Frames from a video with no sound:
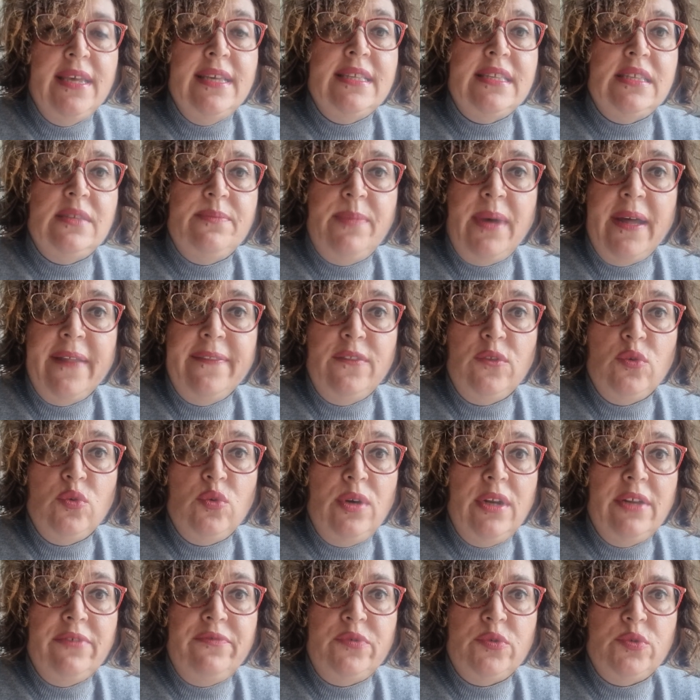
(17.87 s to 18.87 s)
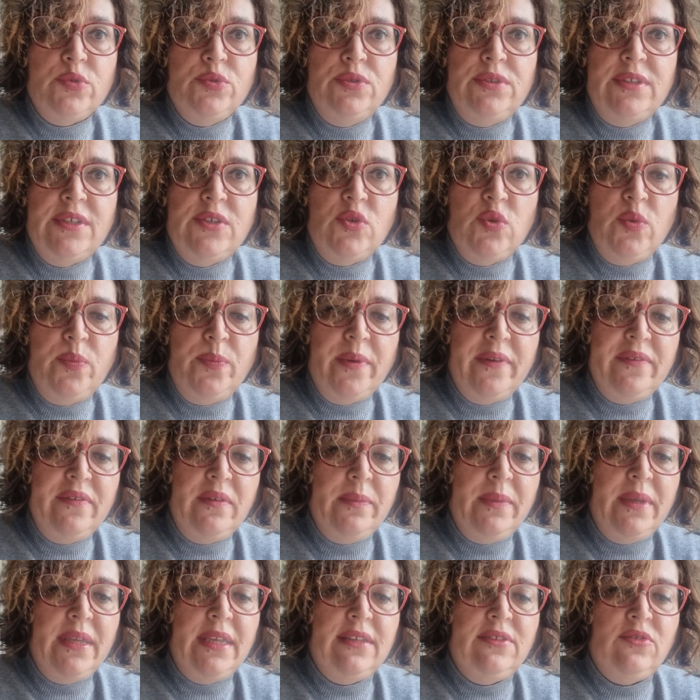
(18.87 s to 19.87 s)
sbattono la fronte sul
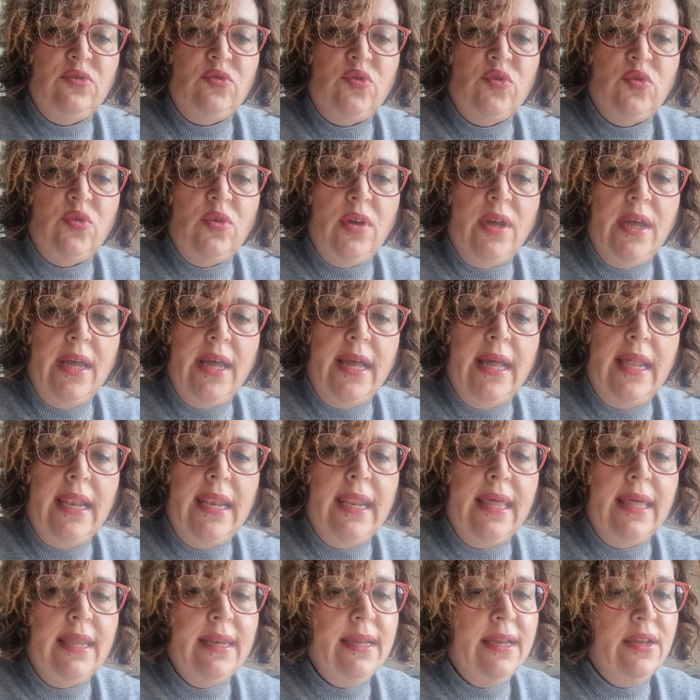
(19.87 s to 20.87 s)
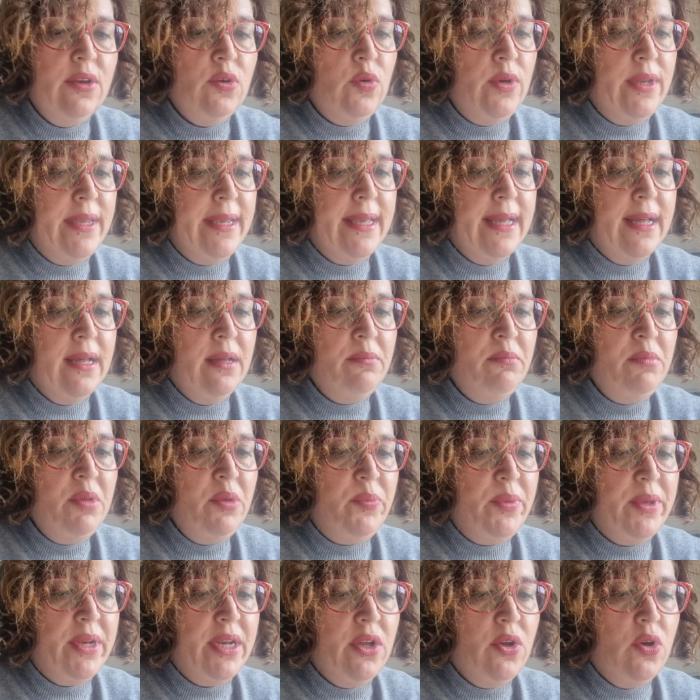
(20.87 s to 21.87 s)
pavimento, allargano le gambe
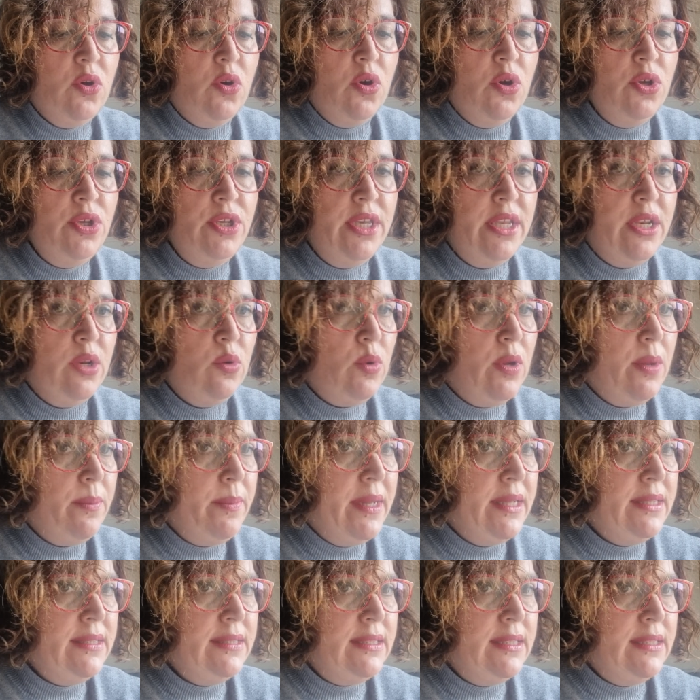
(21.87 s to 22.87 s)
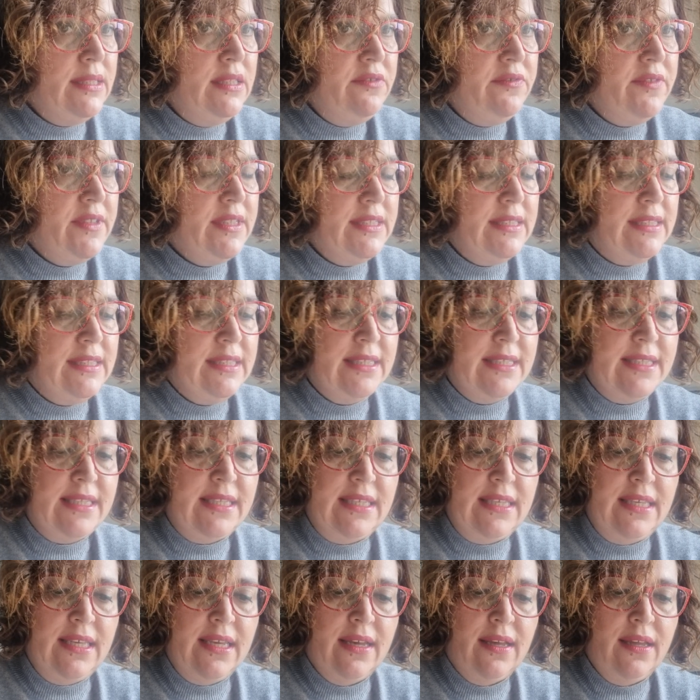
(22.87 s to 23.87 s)
per accogliere un amante di
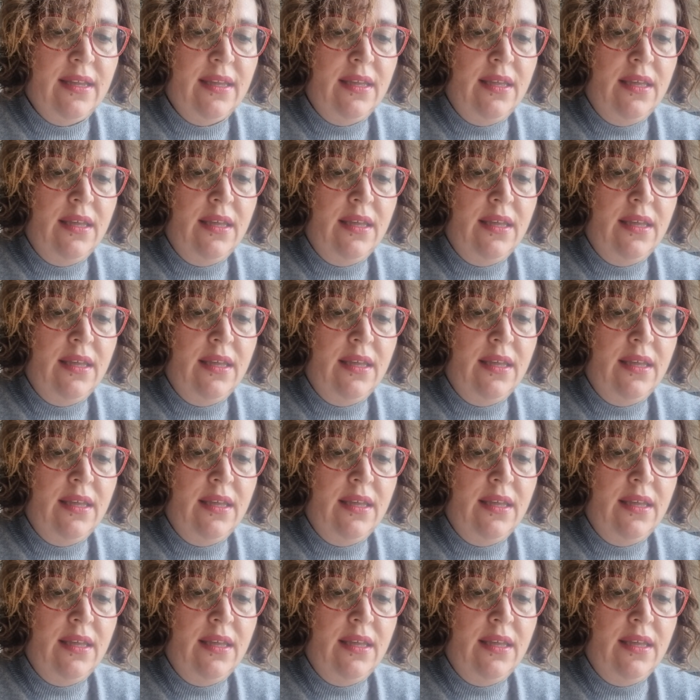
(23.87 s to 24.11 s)
fantasia,